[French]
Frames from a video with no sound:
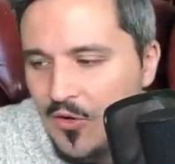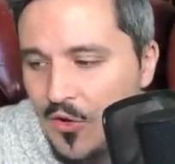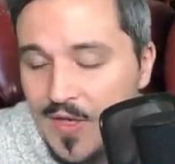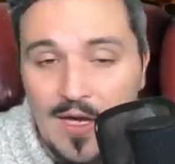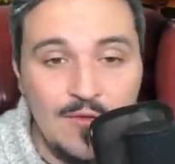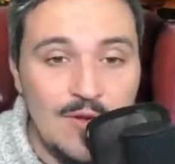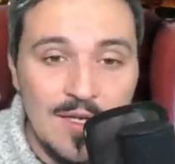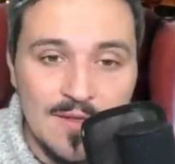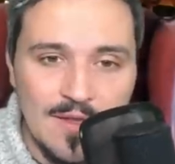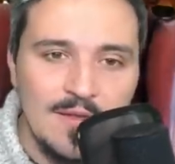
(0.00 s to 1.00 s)
en gardent
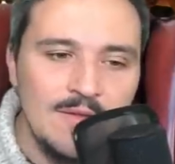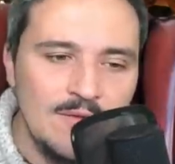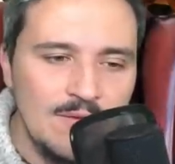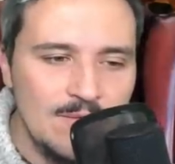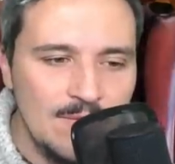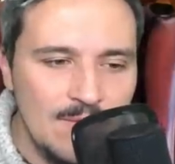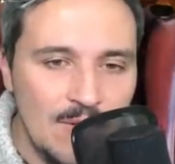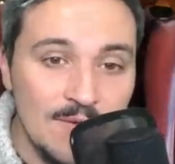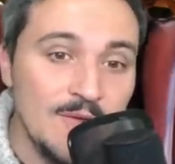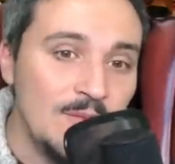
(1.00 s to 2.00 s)
l'accès,
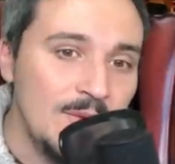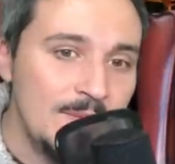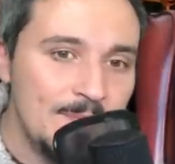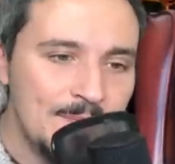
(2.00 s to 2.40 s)
en somme.